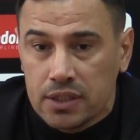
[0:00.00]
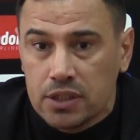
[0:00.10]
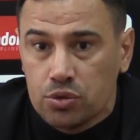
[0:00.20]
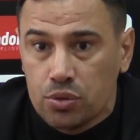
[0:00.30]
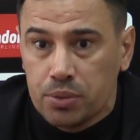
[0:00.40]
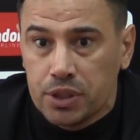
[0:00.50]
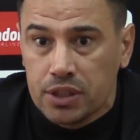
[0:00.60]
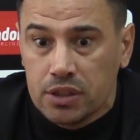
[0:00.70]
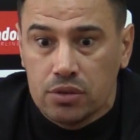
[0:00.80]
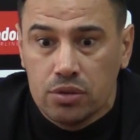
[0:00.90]
Sezon
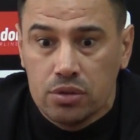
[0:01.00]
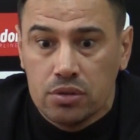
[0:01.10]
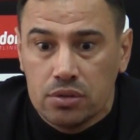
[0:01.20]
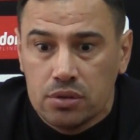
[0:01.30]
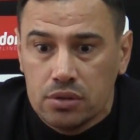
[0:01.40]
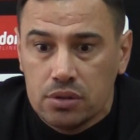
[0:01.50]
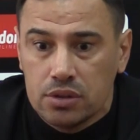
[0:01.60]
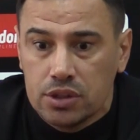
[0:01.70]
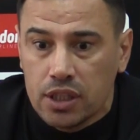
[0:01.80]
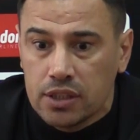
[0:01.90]
başı o
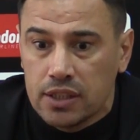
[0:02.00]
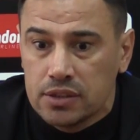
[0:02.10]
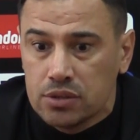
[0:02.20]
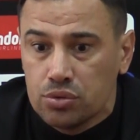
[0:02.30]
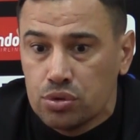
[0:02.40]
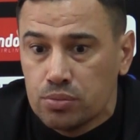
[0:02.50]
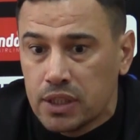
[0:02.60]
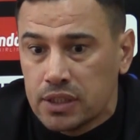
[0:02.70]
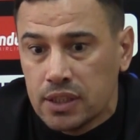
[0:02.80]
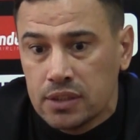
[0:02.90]
e, çalkantılı
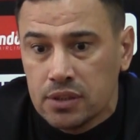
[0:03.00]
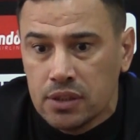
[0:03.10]
durumlardan,